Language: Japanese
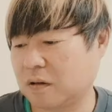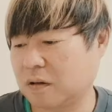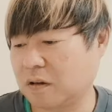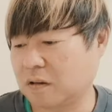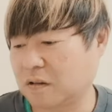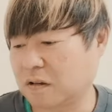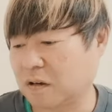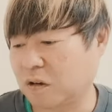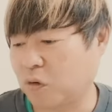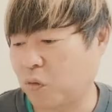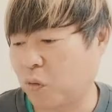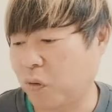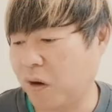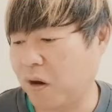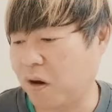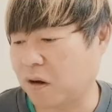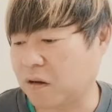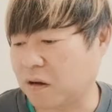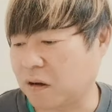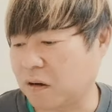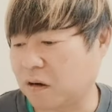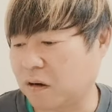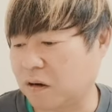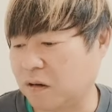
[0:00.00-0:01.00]
確かに
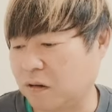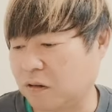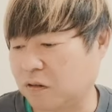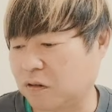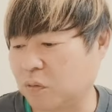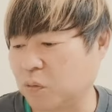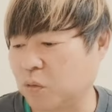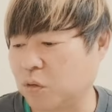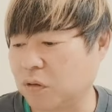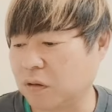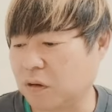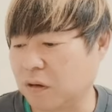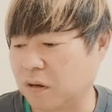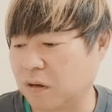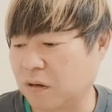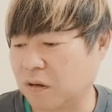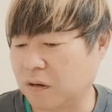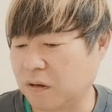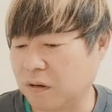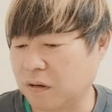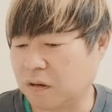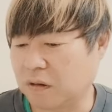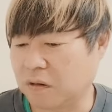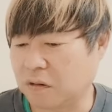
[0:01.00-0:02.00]
フェアではないですもんね。
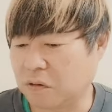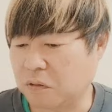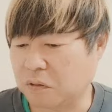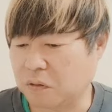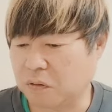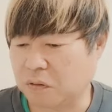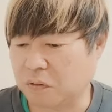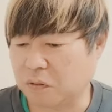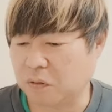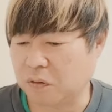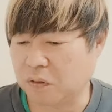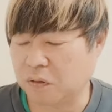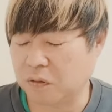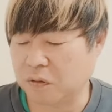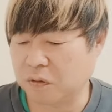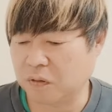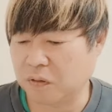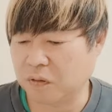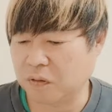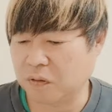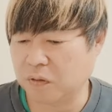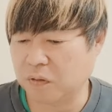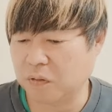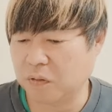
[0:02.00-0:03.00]
あの、
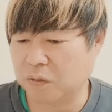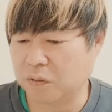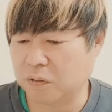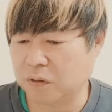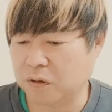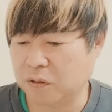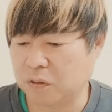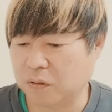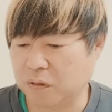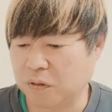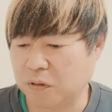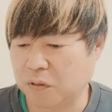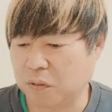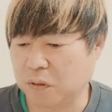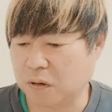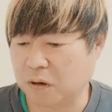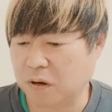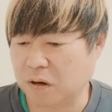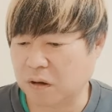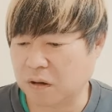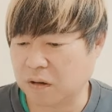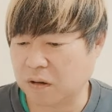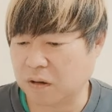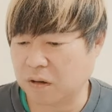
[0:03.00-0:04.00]
女の人
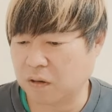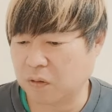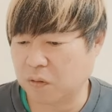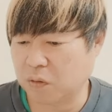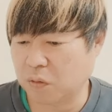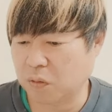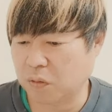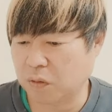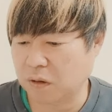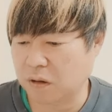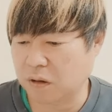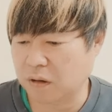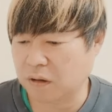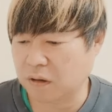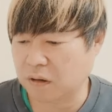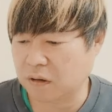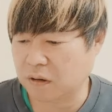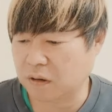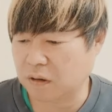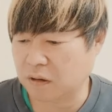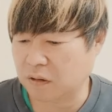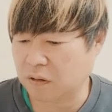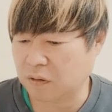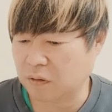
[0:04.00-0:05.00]
が非公開でっ
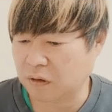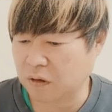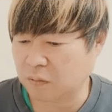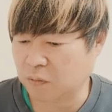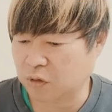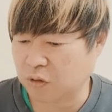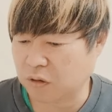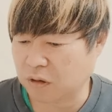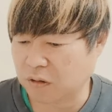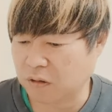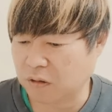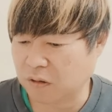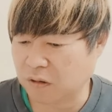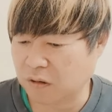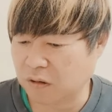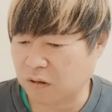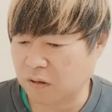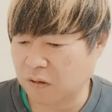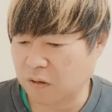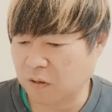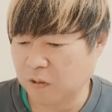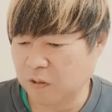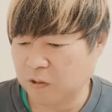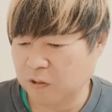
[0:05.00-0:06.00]
てなでもただ、
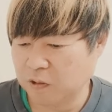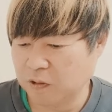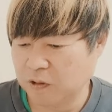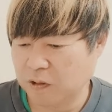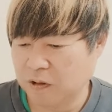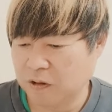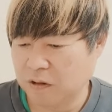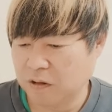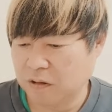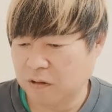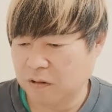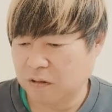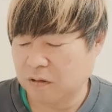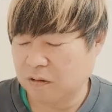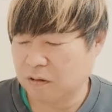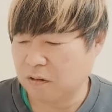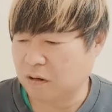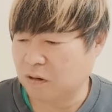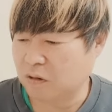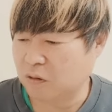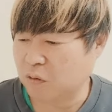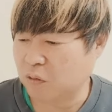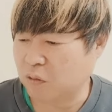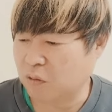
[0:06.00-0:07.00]

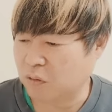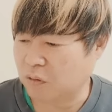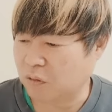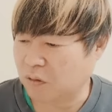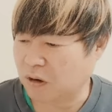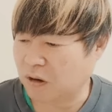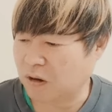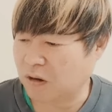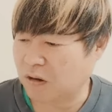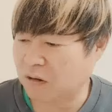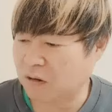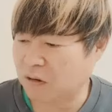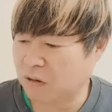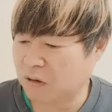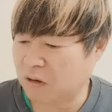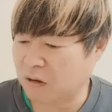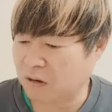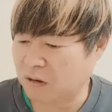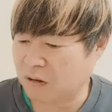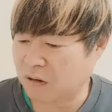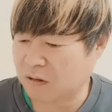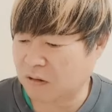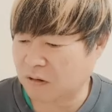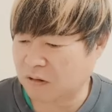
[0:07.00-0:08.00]
なるほどねっ
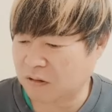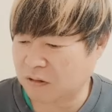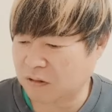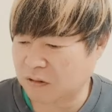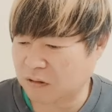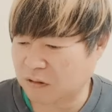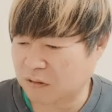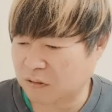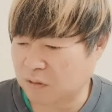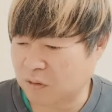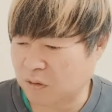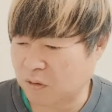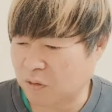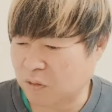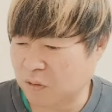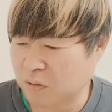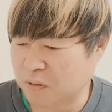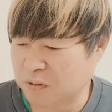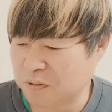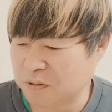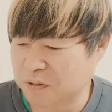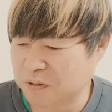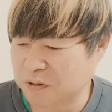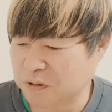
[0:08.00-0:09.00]
て感じですよ。
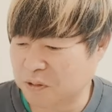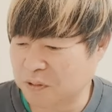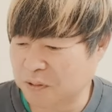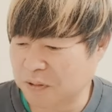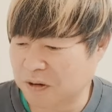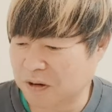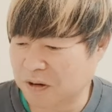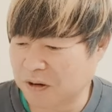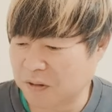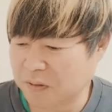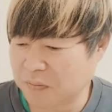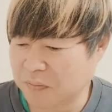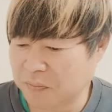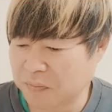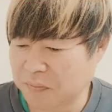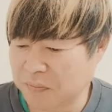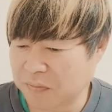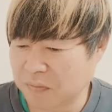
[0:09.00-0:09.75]
こういう人が